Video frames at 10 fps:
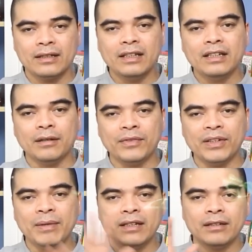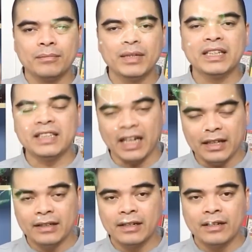đi ở phía bên bên tay
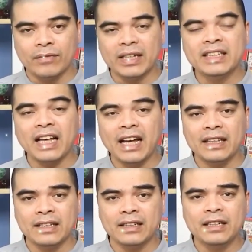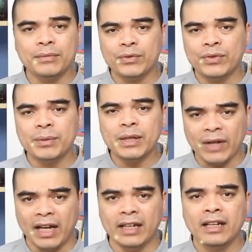trái và đi ra thì đi về phía bên tay
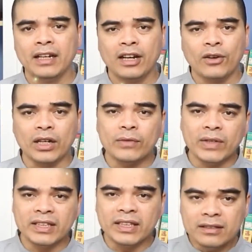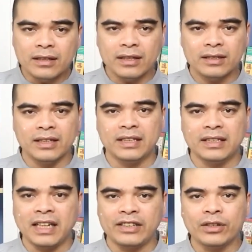phải còn cái phần chính giữa thì
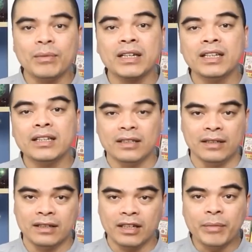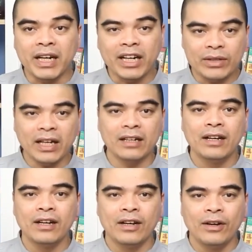chỉ dành cho các bậc thiên tử các bậc cao tăng
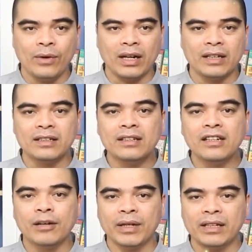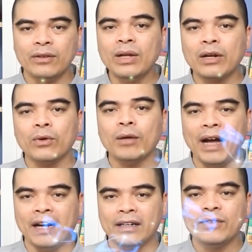hoặc là những người mà đỗ đạt khoa
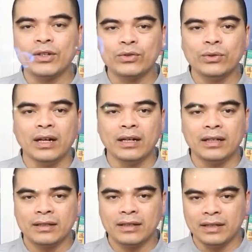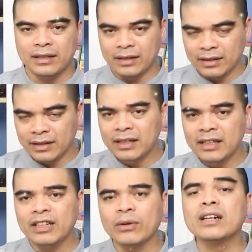bảng đi vào chùa thì nên
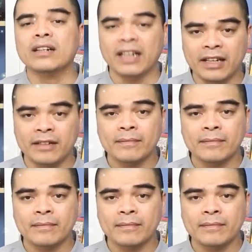đi theo cái cửa này